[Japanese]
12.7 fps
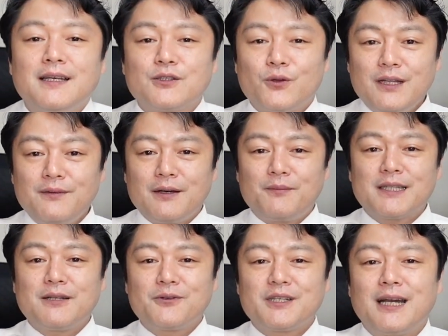それではま
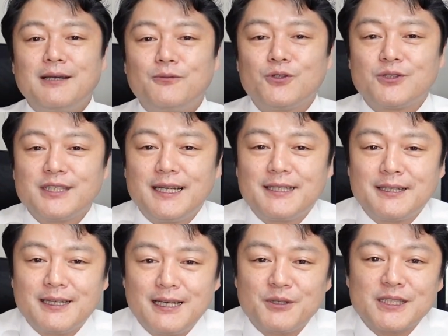たの機会もお付き合いいた
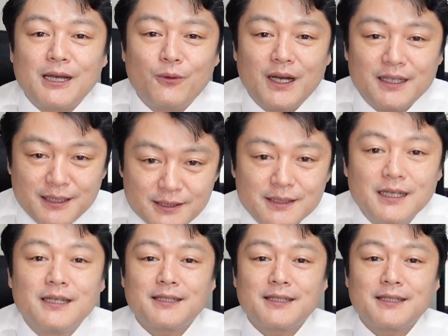だければ幸いです。